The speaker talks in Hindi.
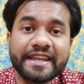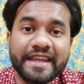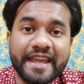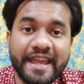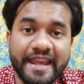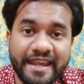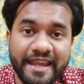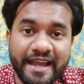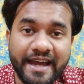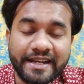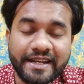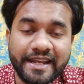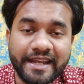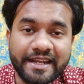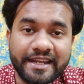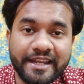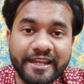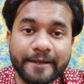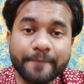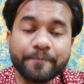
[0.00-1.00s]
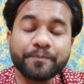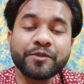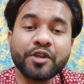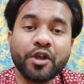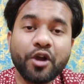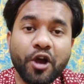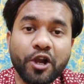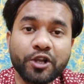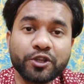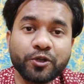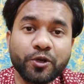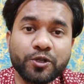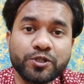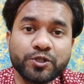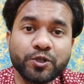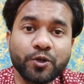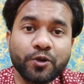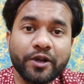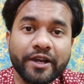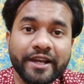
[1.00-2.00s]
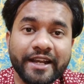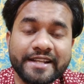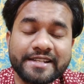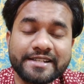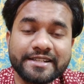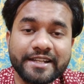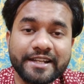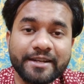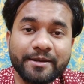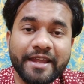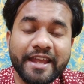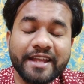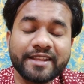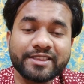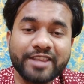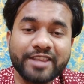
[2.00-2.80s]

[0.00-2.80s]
के के लिए और दोस्तों क्रिसलिन एक